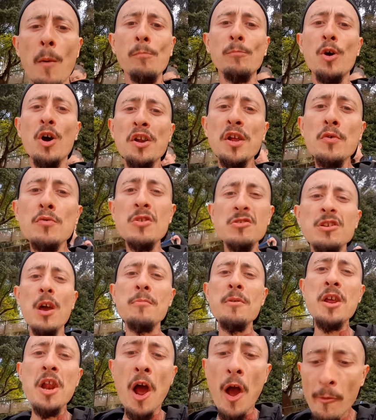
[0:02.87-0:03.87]
Bon, allez où les
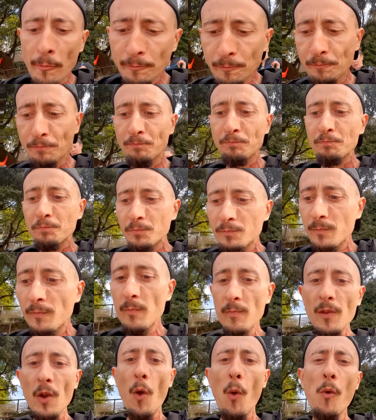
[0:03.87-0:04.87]
amis là
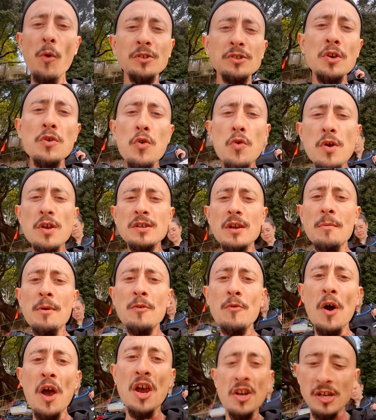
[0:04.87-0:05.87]
Vous êtes où les amis le
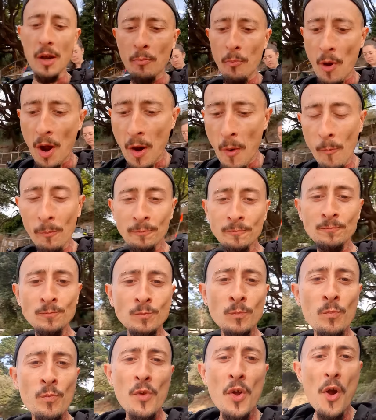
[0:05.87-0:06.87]
voyage à poil
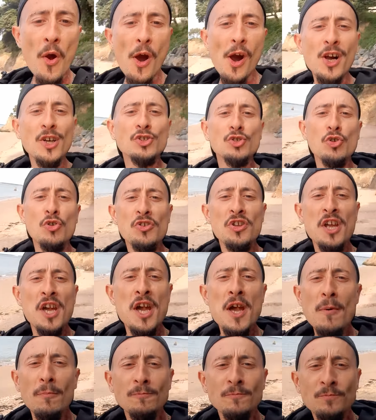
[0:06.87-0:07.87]
Est-ce qu'on
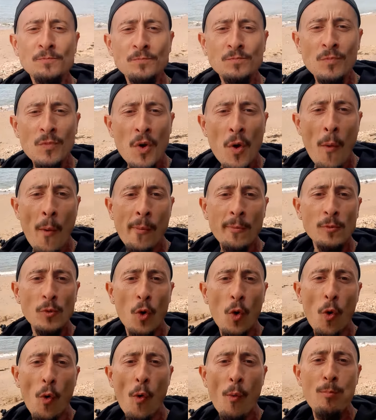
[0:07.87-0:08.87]
est,
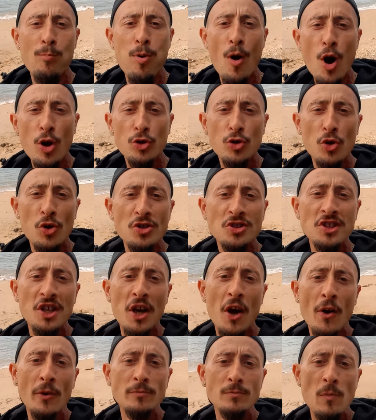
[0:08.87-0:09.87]
au bord de
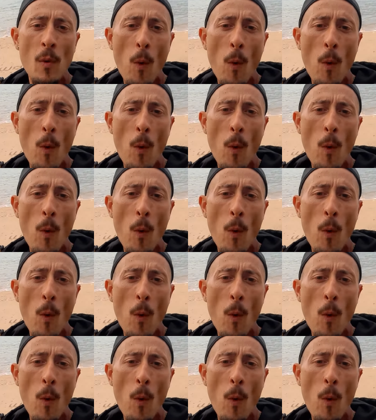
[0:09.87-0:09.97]
l'océan